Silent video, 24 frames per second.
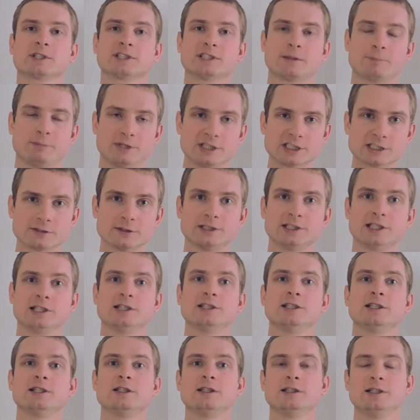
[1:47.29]
записывать
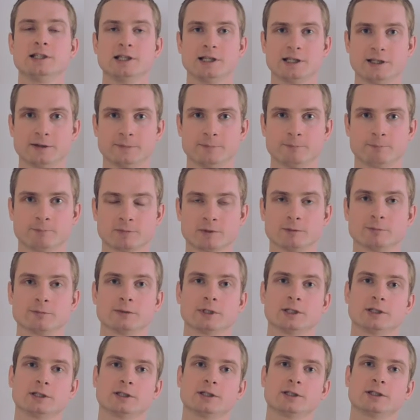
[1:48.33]
эти идеи,
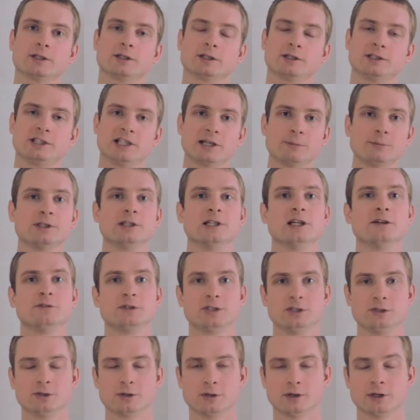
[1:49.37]
э, темы для
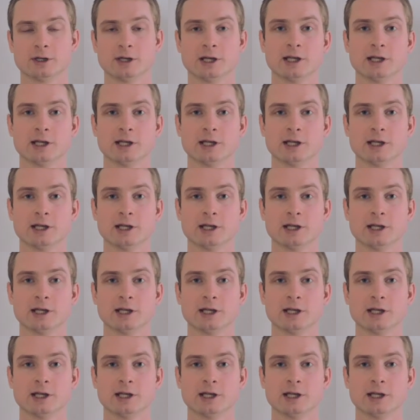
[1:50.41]
видео.